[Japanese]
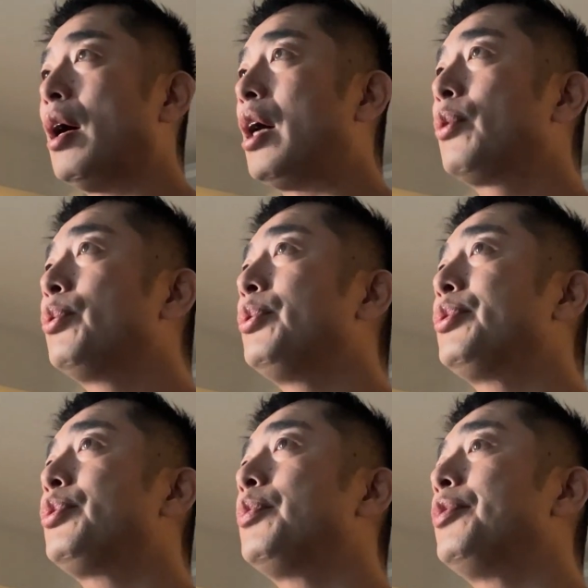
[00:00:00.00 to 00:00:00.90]
ハロー
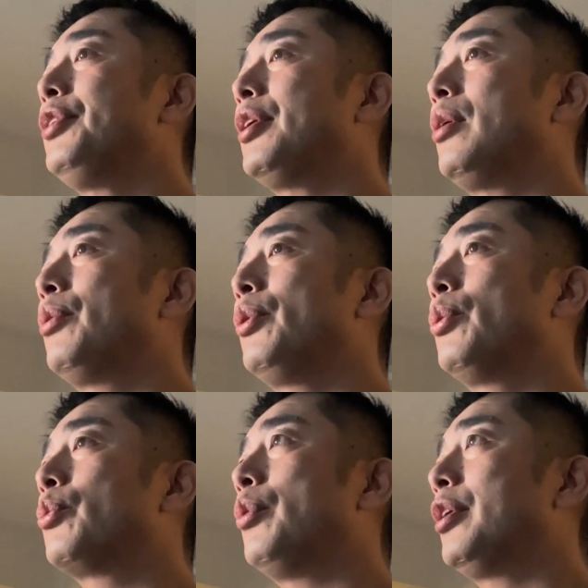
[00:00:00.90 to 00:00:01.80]
YouTube に
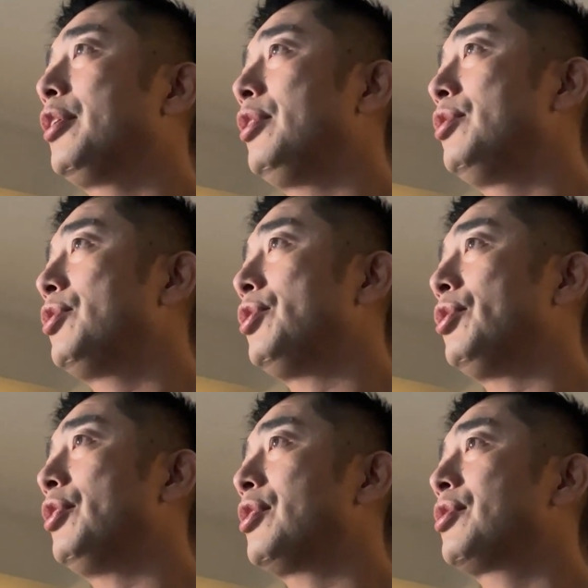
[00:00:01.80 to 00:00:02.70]
ハオヨーグご案臨
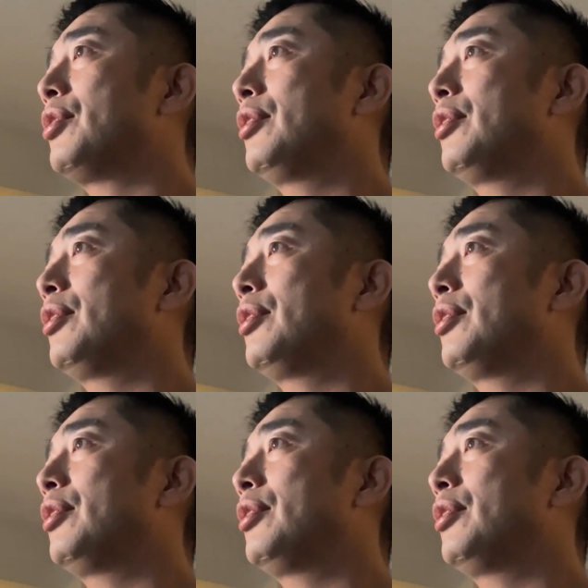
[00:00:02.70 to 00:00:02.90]
地です。